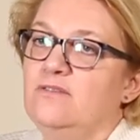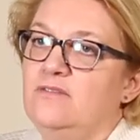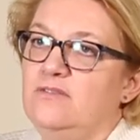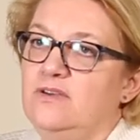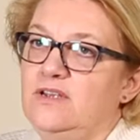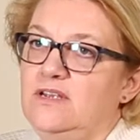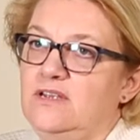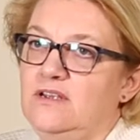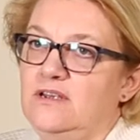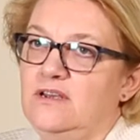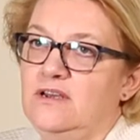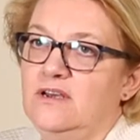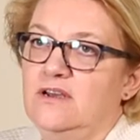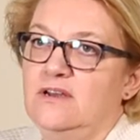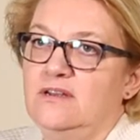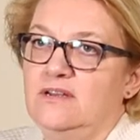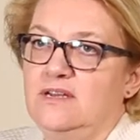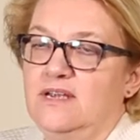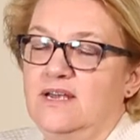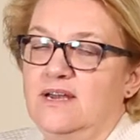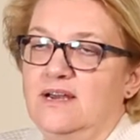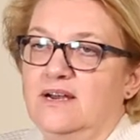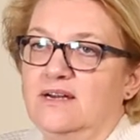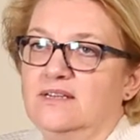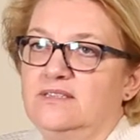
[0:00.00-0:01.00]
wie
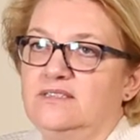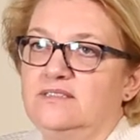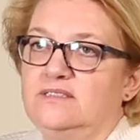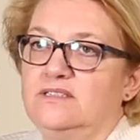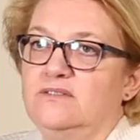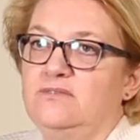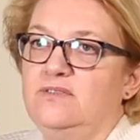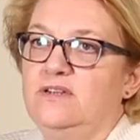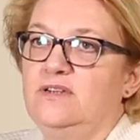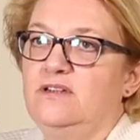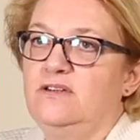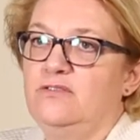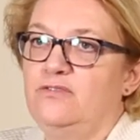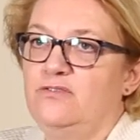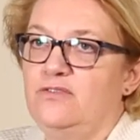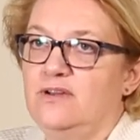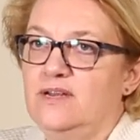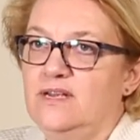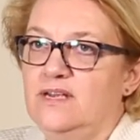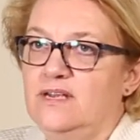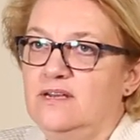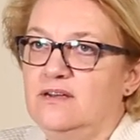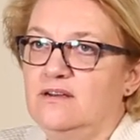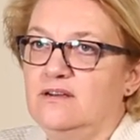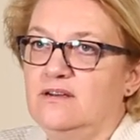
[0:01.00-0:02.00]
die Ärzte, wie die
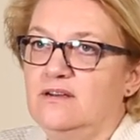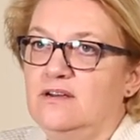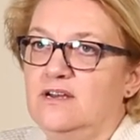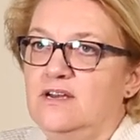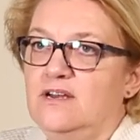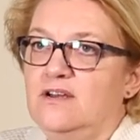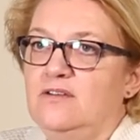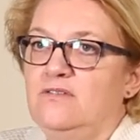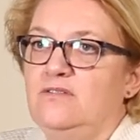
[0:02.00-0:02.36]
Pflege,